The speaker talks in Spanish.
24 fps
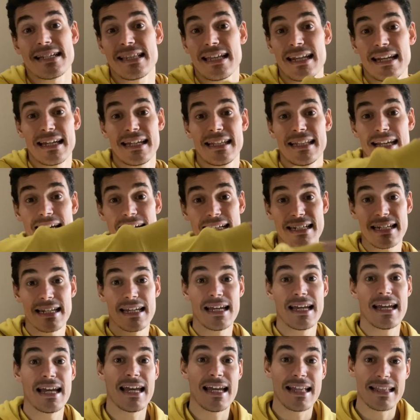tarjetas,
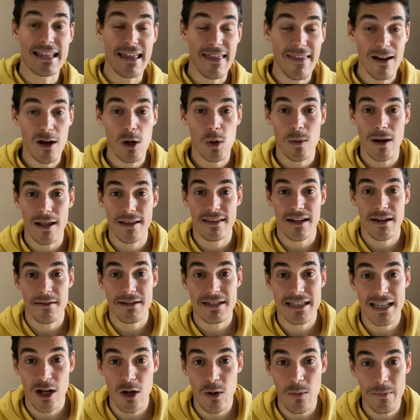te dejo una
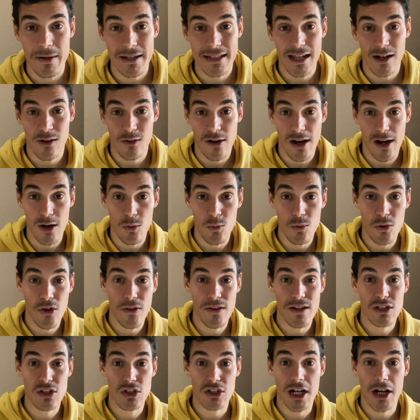entrevista completa con alguno
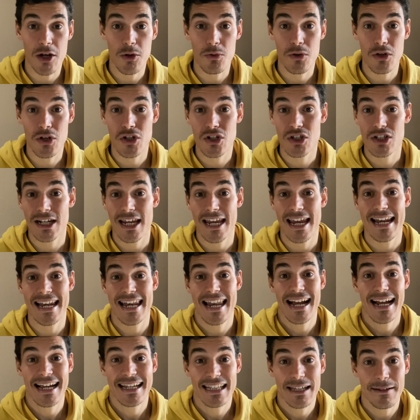de estos alumnos en
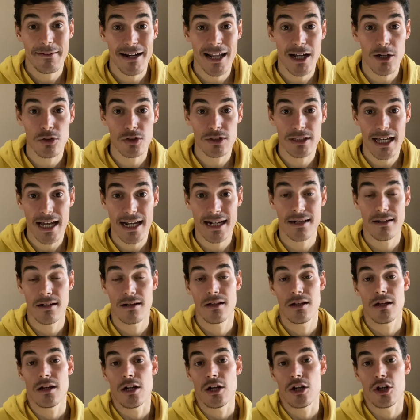la que te van a contar
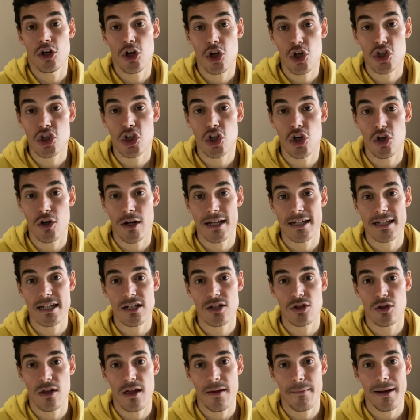no solo qué es
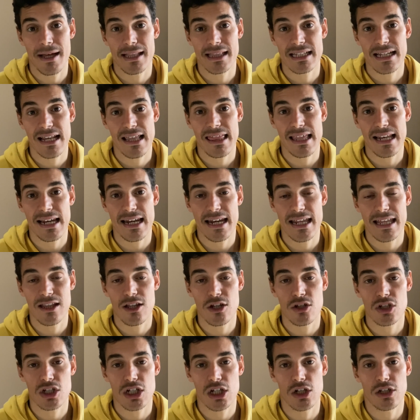esto de Maths
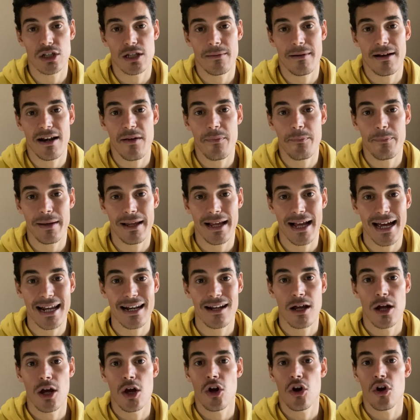Acceleration, sino te van a
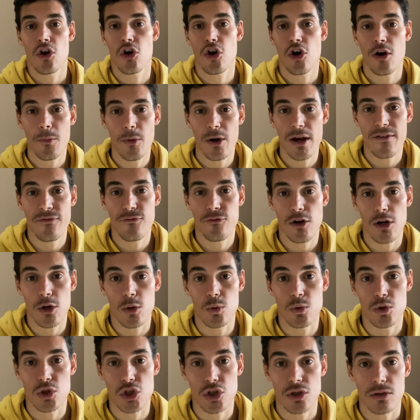explicar cómo les fue el
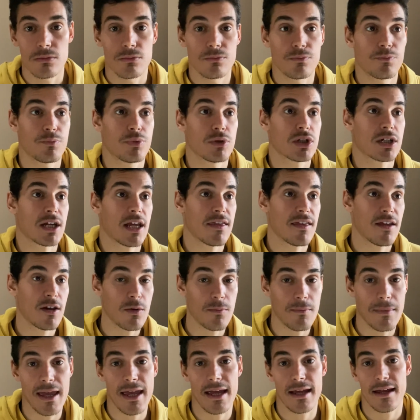curso. Pues que
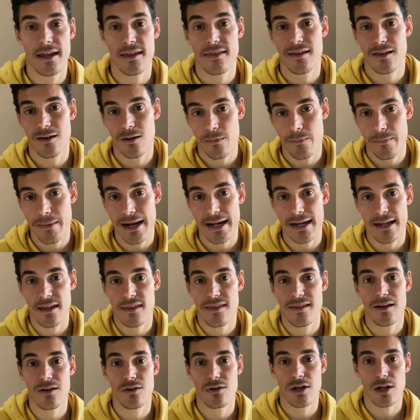hicieron bien, que hicieron mal, que
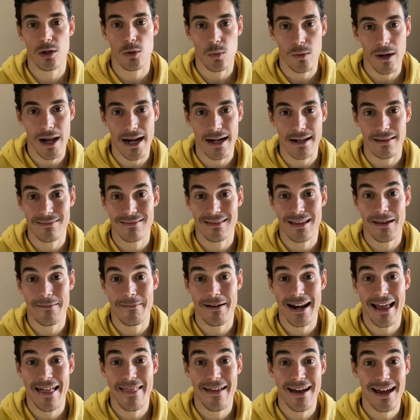hicieron regular. Te
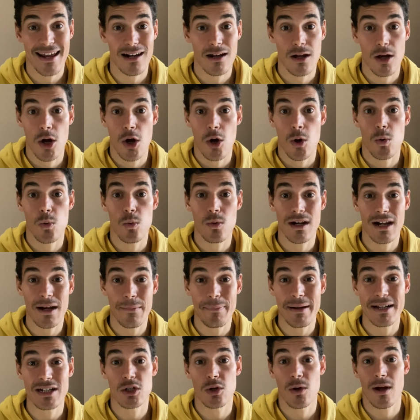van a dar un
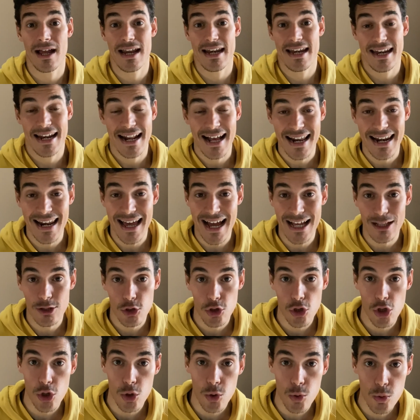repaso general a
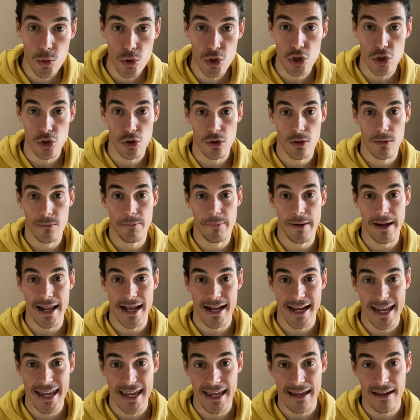todo el curso.
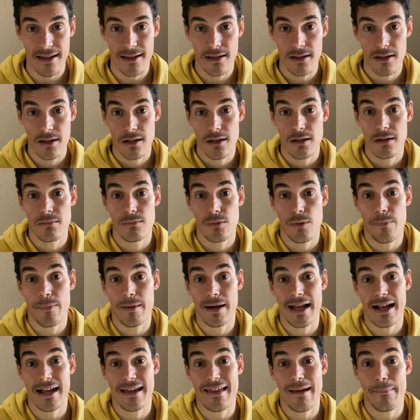¿Para qué? Pues
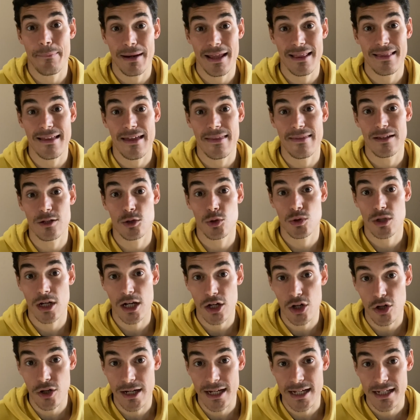para que aprendas de sus
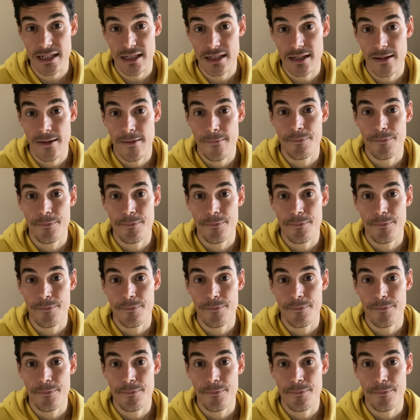errores,